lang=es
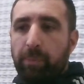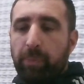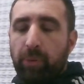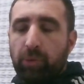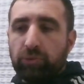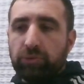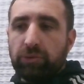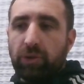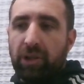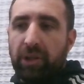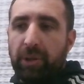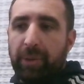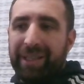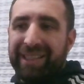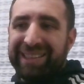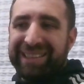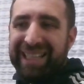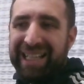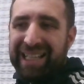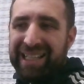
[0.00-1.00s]
puntos de
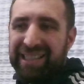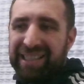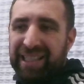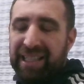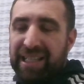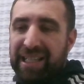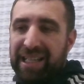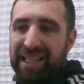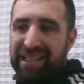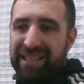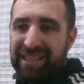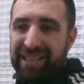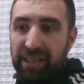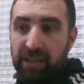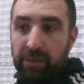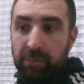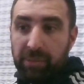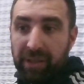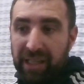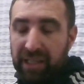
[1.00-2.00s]
ventaja en la
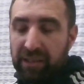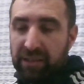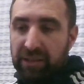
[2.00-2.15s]
cima